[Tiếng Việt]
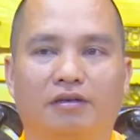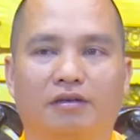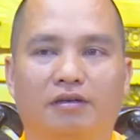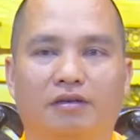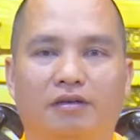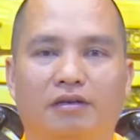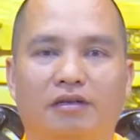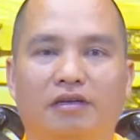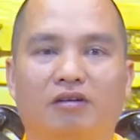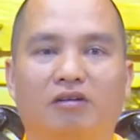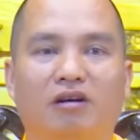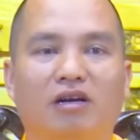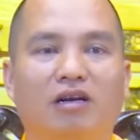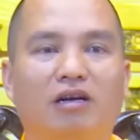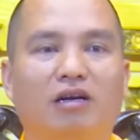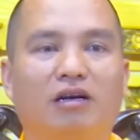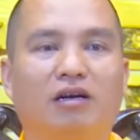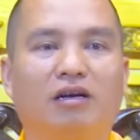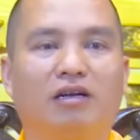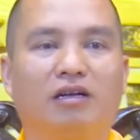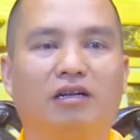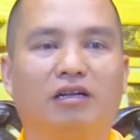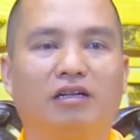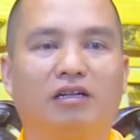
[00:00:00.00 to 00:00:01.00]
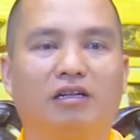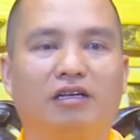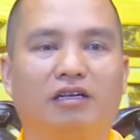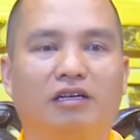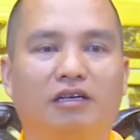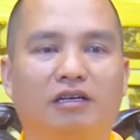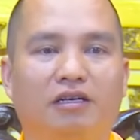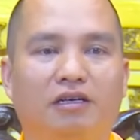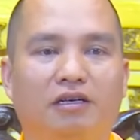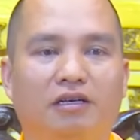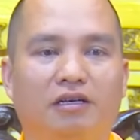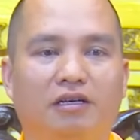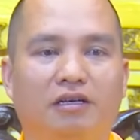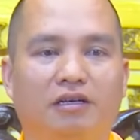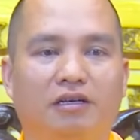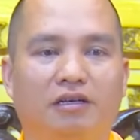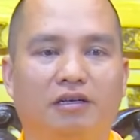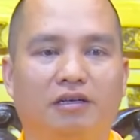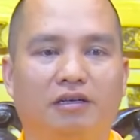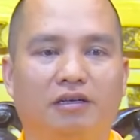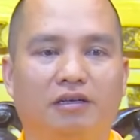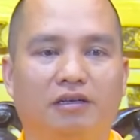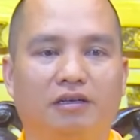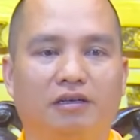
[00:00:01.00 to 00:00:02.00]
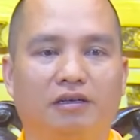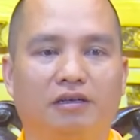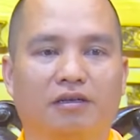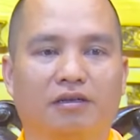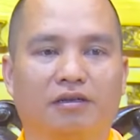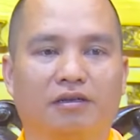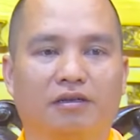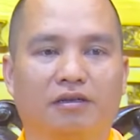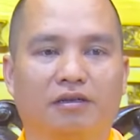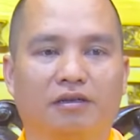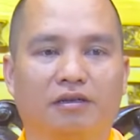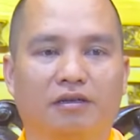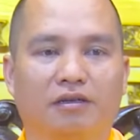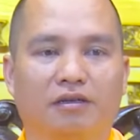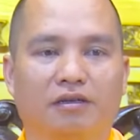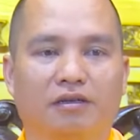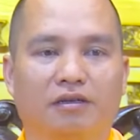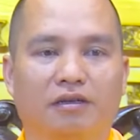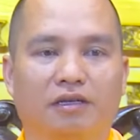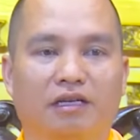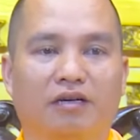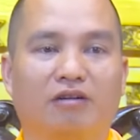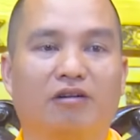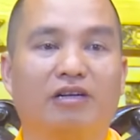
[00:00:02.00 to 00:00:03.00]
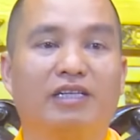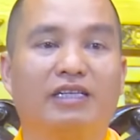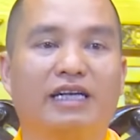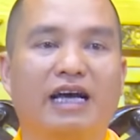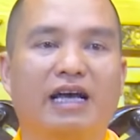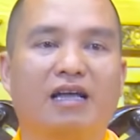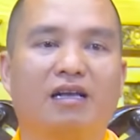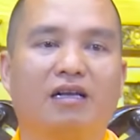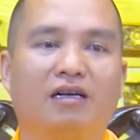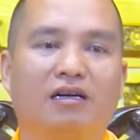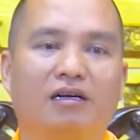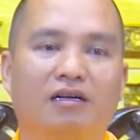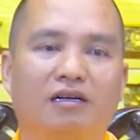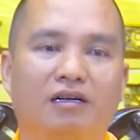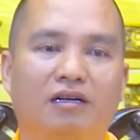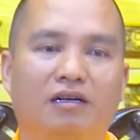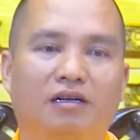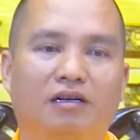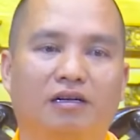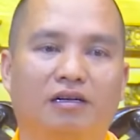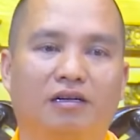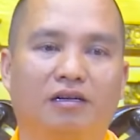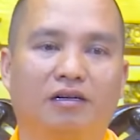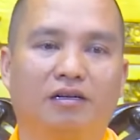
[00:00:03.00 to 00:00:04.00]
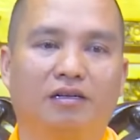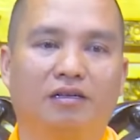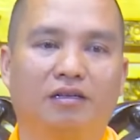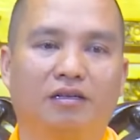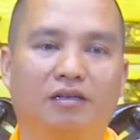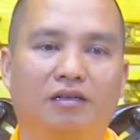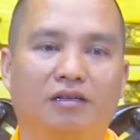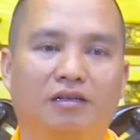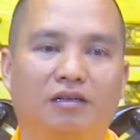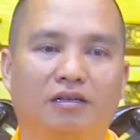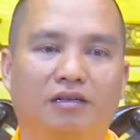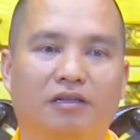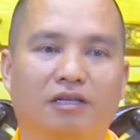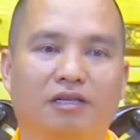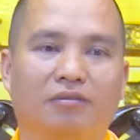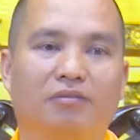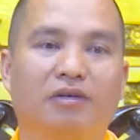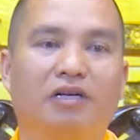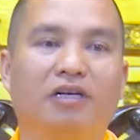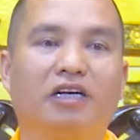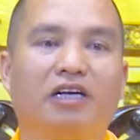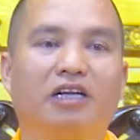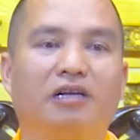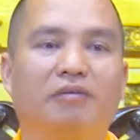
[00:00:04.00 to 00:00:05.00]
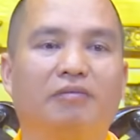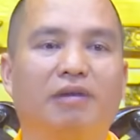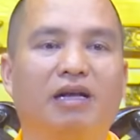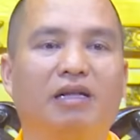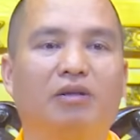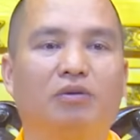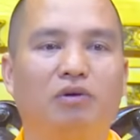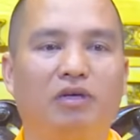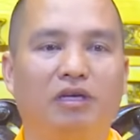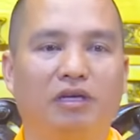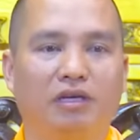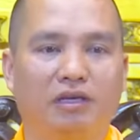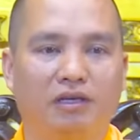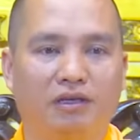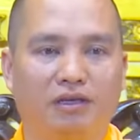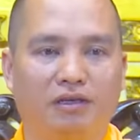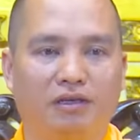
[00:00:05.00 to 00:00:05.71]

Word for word: Đứa con lớn đó thì thằng con trai lớn đó thì bị nghiện ma túy.